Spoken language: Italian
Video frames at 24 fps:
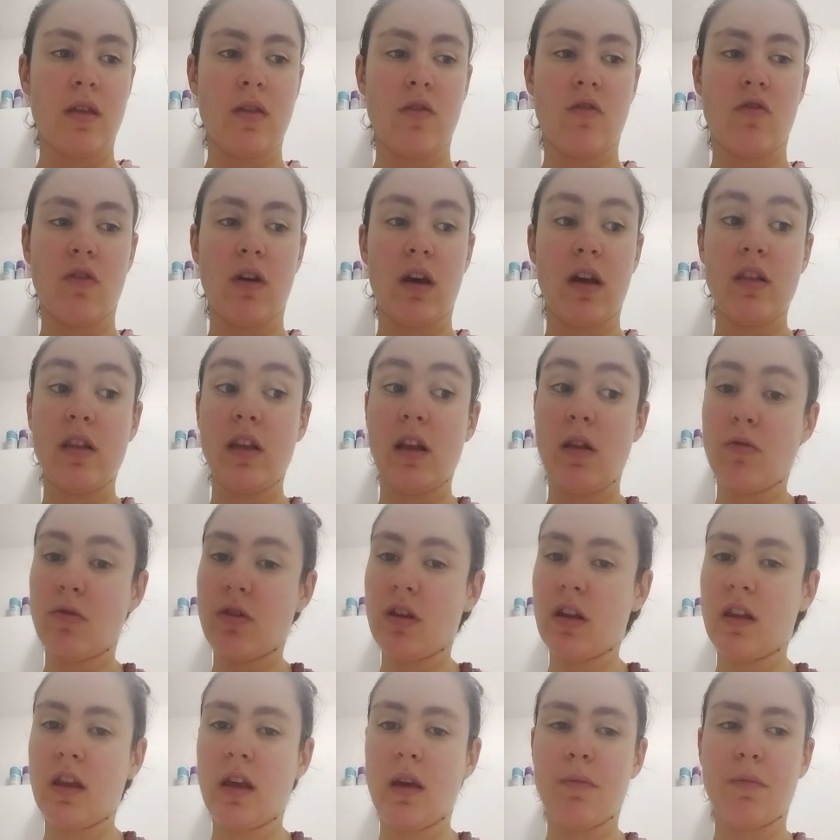cioè di
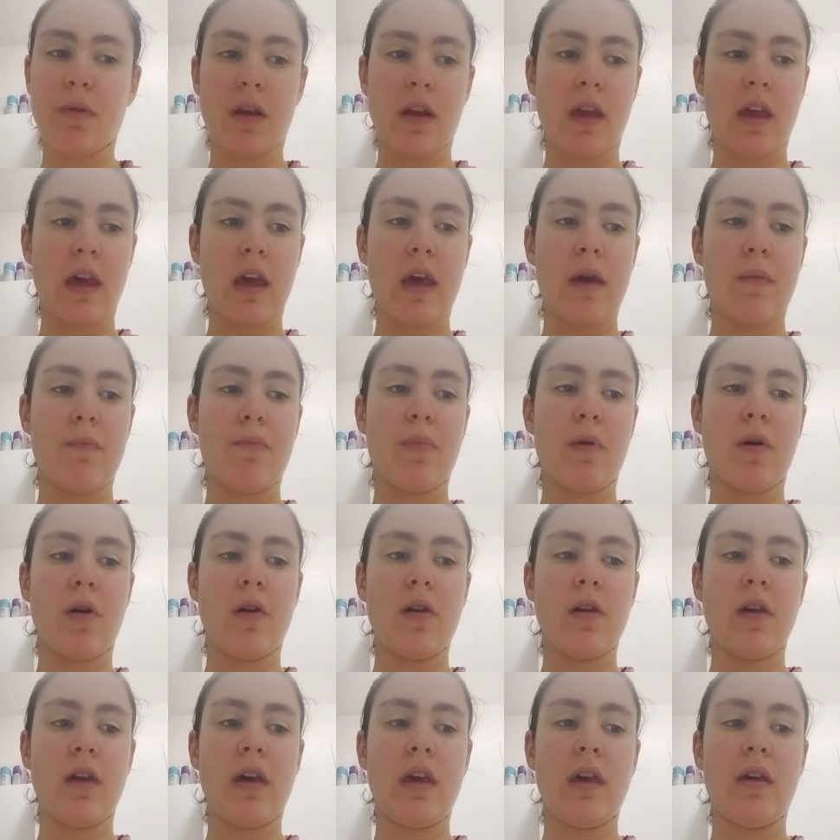lunedì perché
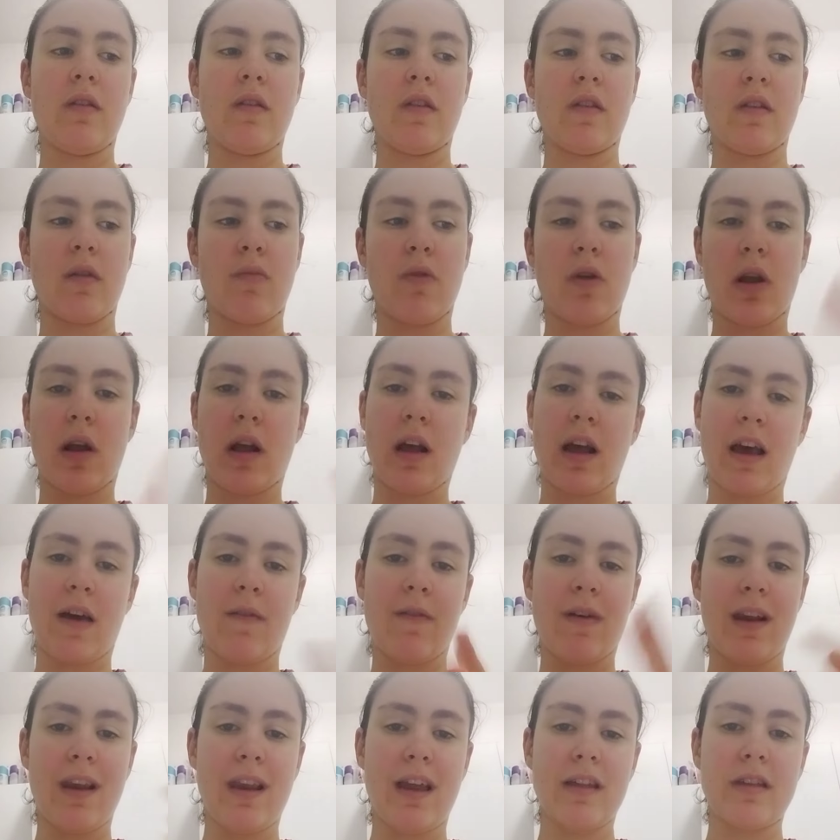poi si sarebbero
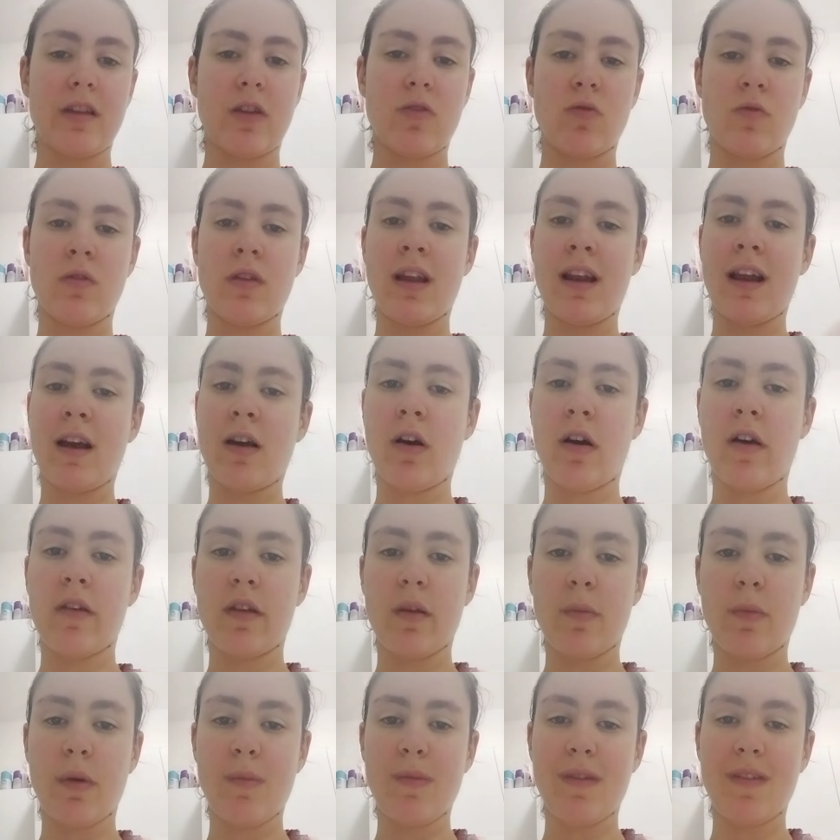accavallate tutte le
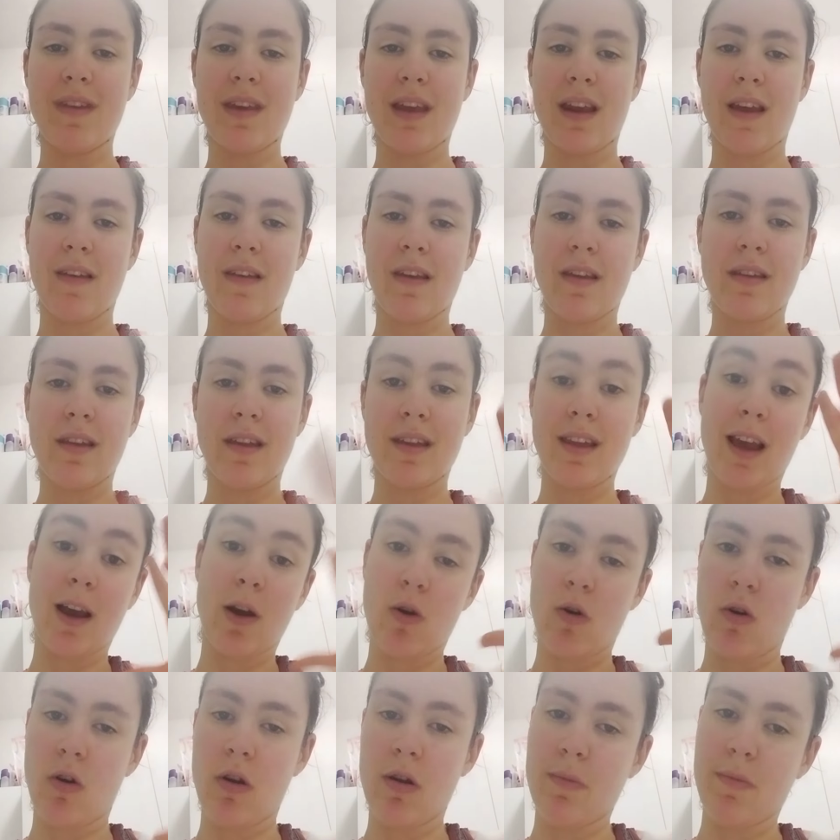cose, poi mi sarei sentita in
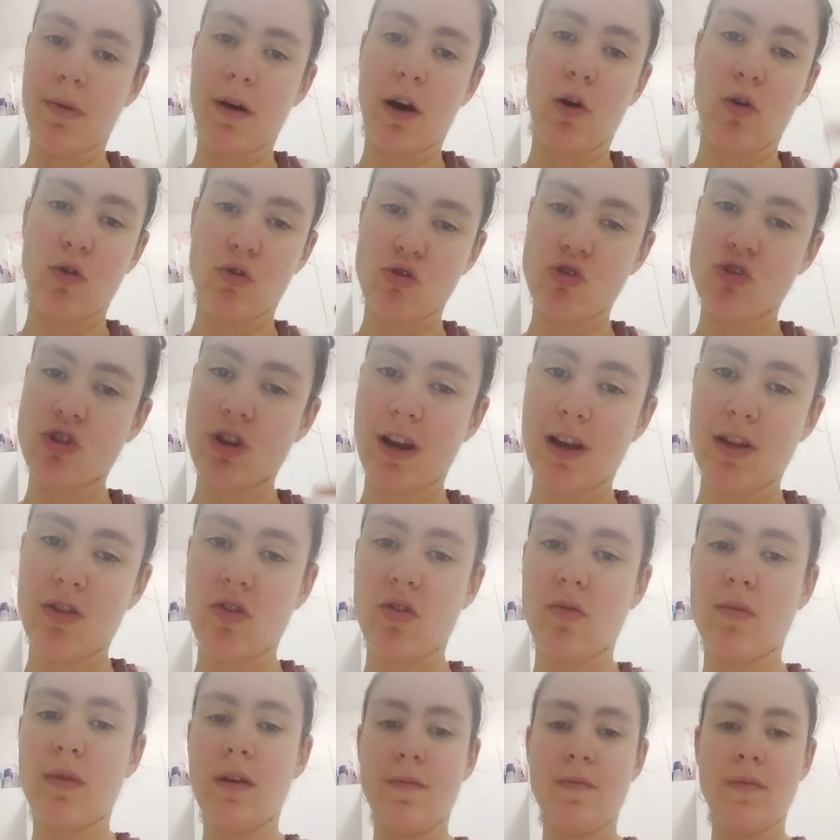colpa
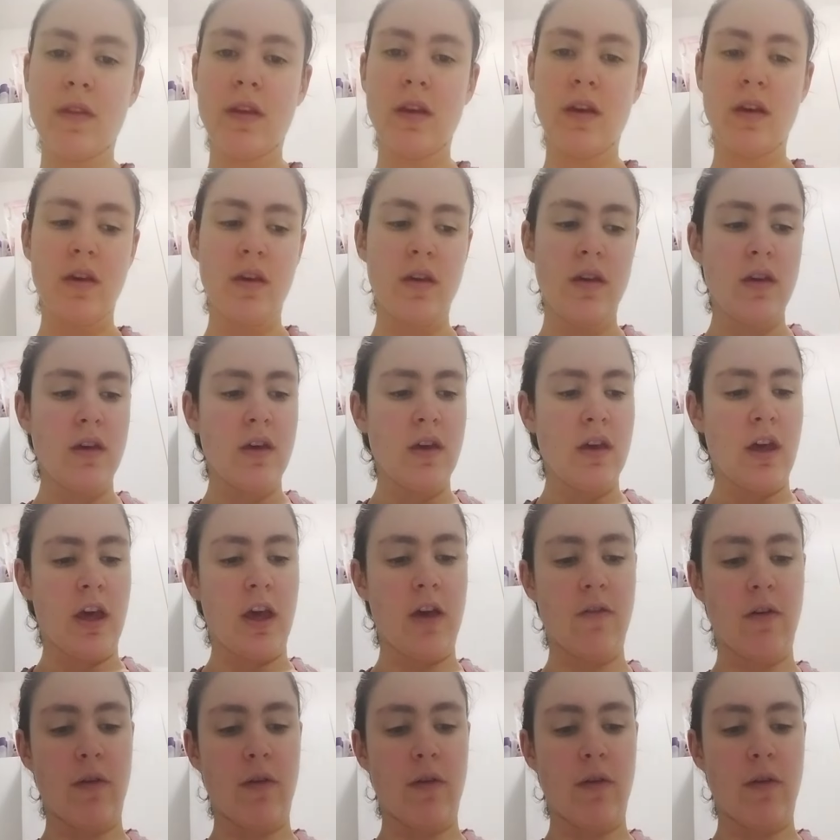conoscendomi. E